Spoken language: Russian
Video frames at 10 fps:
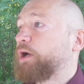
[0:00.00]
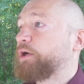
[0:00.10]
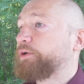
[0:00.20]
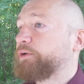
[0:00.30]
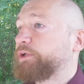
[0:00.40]

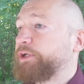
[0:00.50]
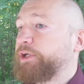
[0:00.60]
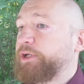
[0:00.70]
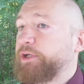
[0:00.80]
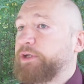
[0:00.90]

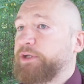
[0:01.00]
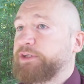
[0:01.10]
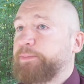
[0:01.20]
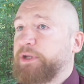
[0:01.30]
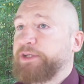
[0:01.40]
и
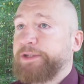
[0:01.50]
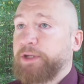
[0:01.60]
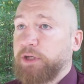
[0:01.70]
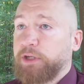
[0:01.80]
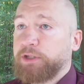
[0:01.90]

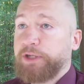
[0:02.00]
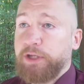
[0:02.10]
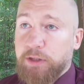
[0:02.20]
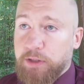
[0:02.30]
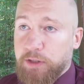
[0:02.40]
исполнитель, это
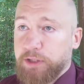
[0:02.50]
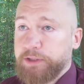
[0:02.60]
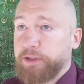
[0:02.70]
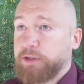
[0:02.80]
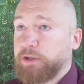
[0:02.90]
киллер
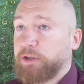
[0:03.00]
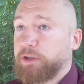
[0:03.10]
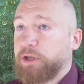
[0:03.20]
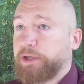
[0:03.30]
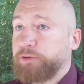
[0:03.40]
Коротких,
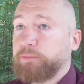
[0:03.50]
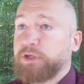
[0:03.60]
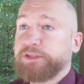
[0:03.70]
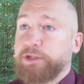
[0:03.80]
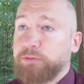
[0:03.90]
э, Артем
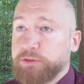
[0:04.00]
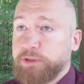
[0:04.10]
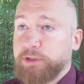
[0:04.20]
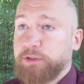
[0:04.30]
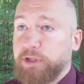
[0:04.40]

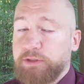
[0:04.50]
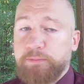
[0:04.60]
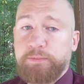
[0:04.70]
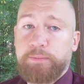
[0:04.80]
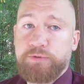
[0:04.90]
Краснолуцкий. Это
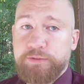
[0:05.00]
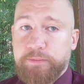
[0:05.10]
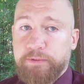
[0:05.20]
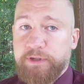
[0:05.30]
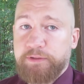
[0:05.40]
мы попозже
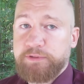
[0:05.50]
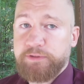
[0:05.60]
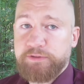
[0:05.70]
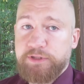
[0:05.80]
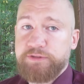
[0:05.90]
поговорим,
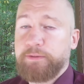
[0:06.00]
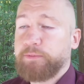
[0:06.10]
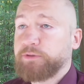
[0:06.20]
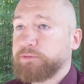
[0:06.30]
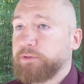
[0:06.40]
следующий
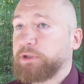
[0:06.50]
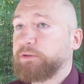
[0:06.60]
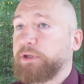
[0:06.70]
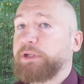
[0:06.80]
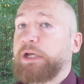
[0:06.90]
вопрос, кто так,
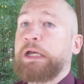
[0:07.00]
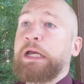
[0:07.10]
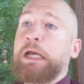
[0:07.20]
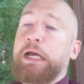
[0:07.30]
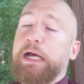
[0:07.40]
наверное,
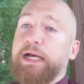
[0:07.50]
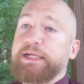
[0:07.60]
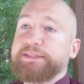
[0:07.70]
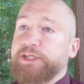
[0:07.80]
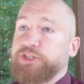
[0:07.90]

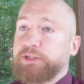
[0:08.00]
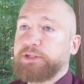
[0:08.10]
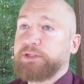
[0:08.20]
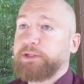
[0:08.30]
да. Значит,